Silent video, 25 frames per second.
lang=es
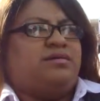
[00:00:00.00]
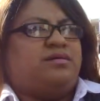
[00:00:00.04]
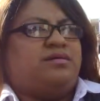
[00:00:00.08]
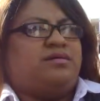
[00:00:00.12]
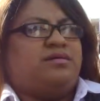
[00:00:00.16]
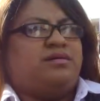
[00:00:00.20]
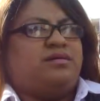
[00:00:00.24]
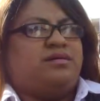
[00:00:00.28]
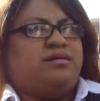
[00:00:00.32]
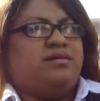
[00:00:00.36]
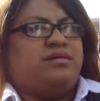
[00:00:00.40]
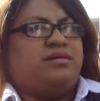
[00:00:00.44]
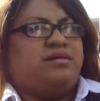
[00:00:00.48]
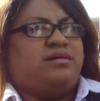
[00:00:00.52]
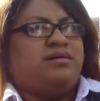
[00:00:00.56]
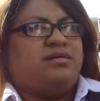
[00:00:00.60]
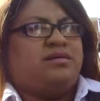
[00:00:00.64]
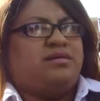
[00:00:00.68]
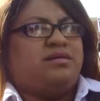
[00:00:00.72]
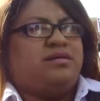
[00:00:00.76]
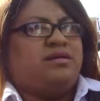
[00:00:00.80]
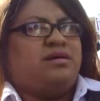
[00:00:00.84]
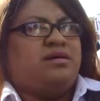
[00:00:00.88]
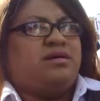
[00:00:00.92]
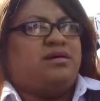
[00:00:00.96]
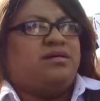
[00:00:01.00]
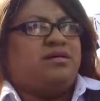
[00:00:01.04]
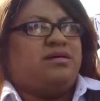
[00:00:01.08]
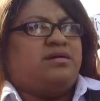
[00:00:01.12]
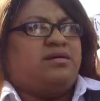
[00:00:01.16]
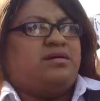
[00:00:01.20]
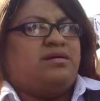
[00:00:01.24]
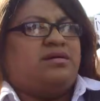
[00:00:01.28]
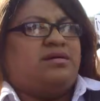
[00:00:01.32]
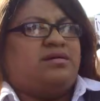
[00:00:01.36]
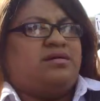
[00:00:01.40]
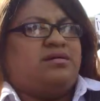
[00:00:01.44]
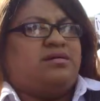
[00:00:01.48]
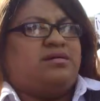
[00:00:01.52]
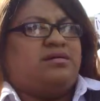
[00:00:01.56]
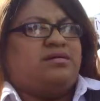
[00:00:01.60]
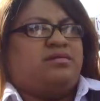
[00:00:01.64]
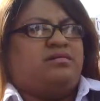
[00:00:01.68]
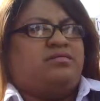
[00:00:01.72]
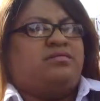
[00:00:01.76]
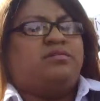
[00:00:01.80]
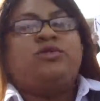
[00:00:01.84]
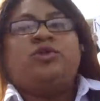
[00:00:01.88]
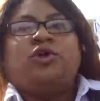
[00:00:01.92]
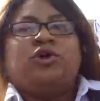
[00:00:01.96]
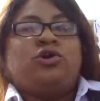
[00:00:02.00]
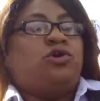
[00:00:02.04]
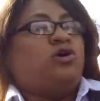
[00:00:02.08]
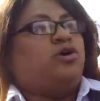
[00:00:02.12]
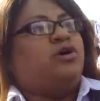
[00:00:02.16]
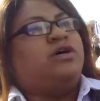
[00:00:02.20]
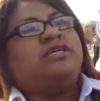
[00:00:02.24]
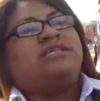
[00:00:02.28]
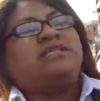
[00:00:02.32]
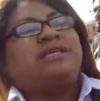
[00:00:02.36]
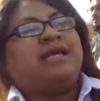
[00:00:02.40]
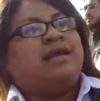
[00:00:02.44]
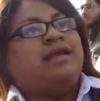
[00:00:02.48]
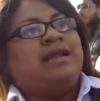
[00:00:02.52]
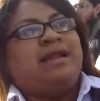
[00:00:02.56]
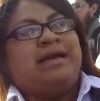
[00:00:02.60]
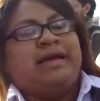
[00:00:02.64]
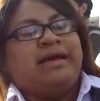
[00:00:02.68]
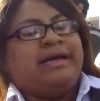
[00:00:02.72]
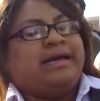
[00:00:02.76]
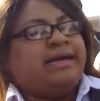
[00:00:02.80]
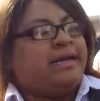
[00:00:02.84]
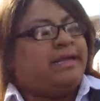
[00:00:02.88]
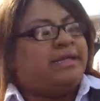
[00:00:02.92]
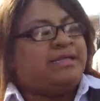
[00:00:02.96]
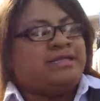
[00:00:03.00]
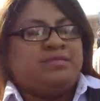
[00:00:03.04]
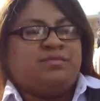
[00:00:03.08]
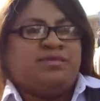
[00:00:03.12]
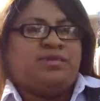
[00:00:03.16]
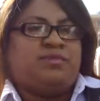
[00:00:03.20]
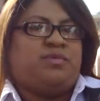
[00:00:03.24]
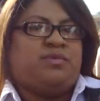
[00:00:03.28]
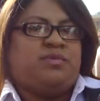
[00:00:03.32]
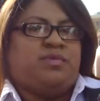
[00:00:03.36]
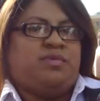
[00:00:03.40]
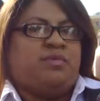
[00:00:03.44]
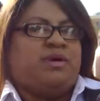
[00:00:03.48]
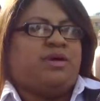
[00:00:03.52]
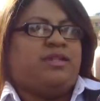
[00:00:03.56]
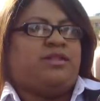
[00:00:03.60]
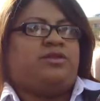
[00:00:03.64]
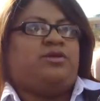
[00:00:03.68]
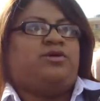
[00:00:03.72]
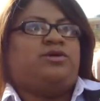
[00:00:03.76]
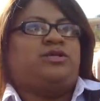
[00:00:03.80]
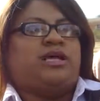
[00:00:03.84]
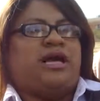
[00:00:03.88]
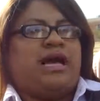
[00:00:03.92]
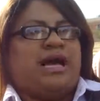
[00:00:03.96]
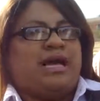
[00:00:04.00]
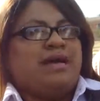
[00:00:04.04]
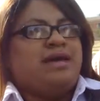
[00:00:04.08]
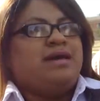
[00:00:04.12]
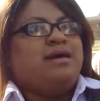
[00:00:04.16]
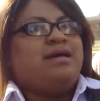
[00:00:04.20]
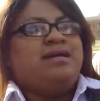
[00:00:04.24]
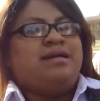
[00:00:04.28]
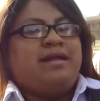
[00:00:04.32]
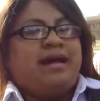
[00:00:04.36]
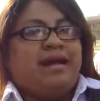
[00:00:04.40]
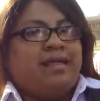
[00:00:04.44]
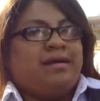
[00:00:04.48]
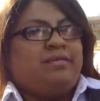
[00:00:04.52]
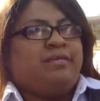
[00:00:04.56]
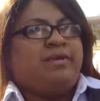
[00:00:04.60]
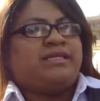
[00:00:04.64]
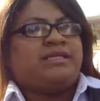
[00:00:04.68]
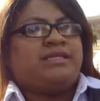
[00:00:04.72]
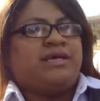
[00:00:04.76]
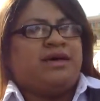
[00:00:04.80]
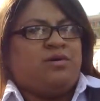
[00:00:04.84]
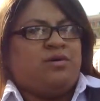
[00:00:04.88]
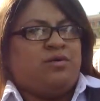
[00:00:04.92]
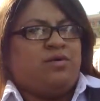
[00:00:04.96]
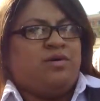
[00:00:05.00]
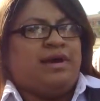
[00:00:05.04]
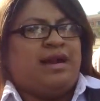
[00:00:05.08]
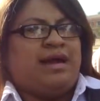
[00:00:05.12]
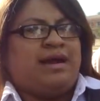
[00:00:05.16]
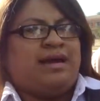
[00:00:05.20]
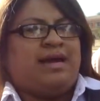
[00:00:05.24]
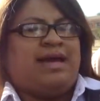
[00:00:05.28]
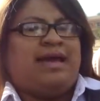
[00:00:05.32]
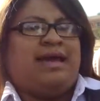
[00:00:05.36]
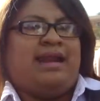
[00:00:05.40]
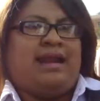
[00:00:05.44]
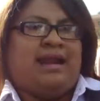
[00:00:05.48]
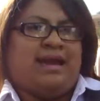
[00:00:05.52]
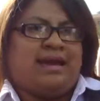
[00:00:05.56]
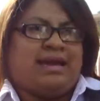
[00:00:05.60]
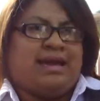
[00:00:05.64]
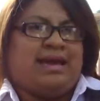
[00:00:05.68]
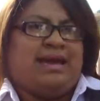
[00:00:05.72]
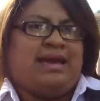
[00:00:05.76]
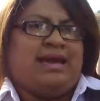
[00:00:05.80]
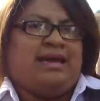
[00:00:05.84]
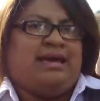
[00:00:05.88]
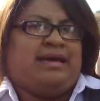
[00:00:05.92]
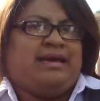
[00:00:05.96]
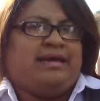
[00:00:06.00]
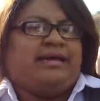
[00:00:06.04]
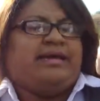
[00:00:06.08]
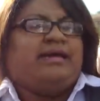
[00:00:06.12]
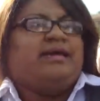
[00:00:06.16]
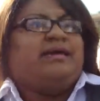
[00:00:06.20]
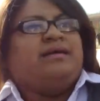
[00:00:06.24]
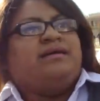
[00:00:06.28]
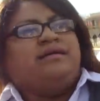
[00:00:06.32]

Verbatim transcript: están detenidas todavía o ya fueron liberadas? No, no, es que en, ese ah, mismo momento, o sea, nada más a una que era la que